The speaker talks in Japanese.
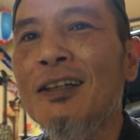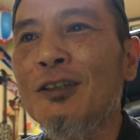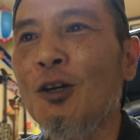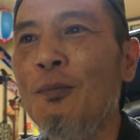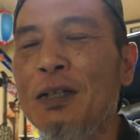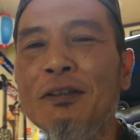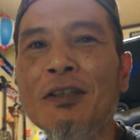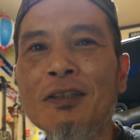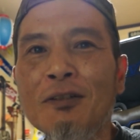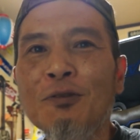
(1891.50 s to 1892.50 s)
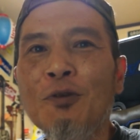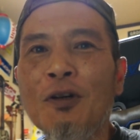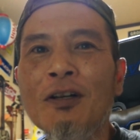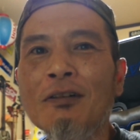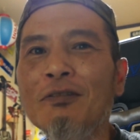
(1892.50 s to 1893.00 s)
止まってさ動
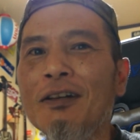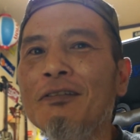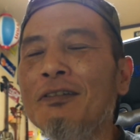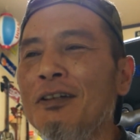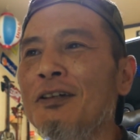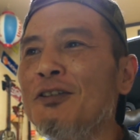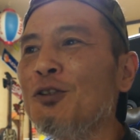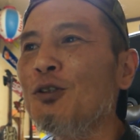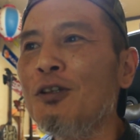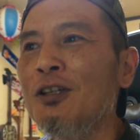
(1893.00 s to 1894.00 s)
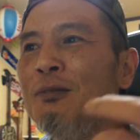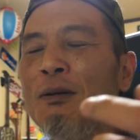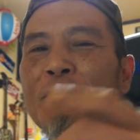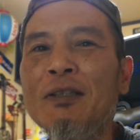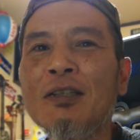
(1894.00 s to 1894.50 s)
かなくなってちょっとね
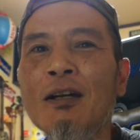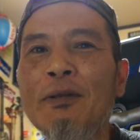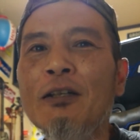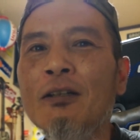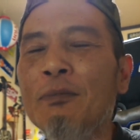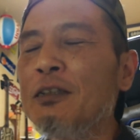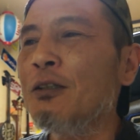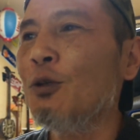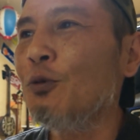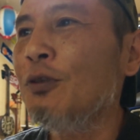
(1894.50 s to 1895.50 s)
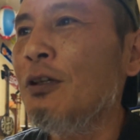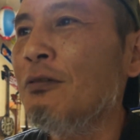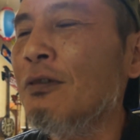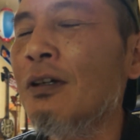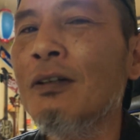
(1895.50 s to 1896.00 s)
今別カメラでまた撮って
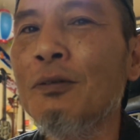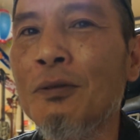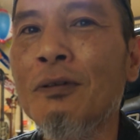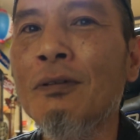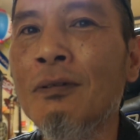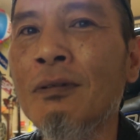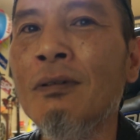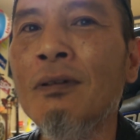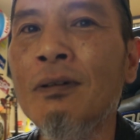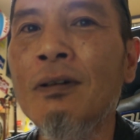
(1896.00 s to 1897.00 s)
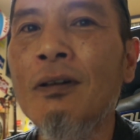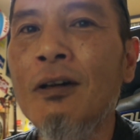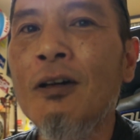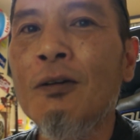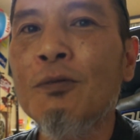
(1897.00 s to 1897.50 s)
るんだけど、うん、はいはいはい
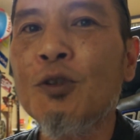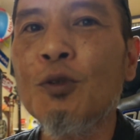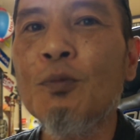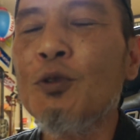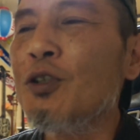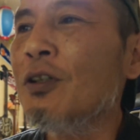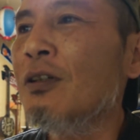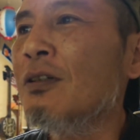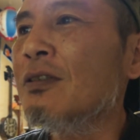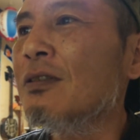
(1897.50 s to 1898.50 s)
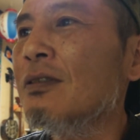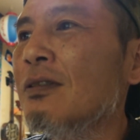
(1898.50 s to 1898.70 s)
ちょっと申し訳ないです